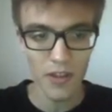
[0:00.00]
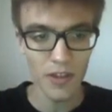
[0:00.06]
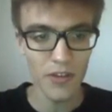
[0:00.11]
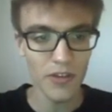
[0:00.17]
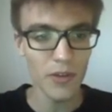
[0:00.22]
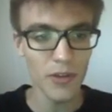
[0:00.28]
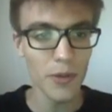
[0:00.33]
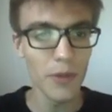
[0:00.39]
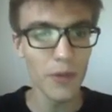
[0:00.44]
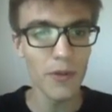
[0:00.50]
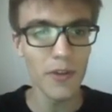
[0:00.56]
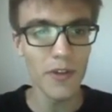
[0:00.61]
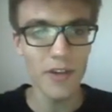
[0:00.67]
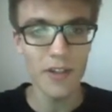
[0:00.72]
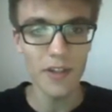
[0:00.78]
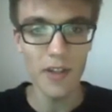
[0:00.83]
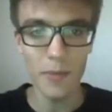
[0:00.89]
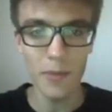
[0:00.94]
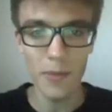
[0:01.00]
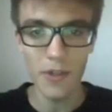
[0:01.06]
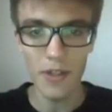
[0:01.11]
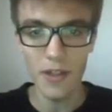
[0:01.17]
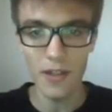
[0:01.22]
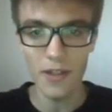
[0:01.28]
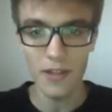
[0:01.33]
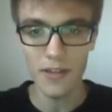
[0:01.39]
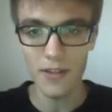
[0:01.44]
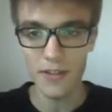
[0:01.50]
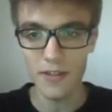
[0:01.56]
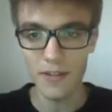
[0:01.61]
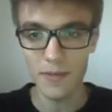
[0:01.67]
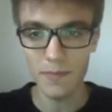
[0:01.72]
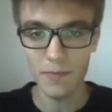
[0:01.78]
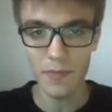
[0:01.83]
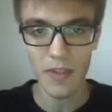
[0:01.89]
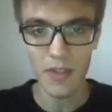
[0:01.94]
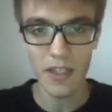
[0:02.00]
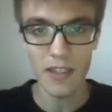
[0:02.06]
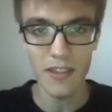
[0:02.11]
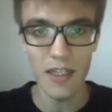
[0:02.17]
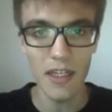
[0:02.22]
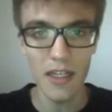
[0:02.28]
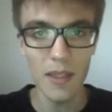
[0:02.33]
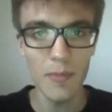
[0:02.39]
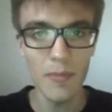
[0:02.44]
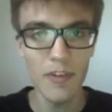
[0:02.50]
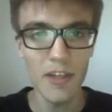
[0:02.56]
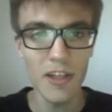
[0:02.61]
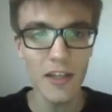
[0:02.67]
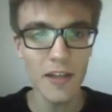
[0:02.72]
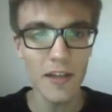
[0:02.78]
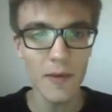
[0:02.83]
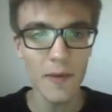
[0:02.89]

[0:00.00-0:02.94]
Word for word: So, heute habe ich mal eine äh, Kanalempfehlung.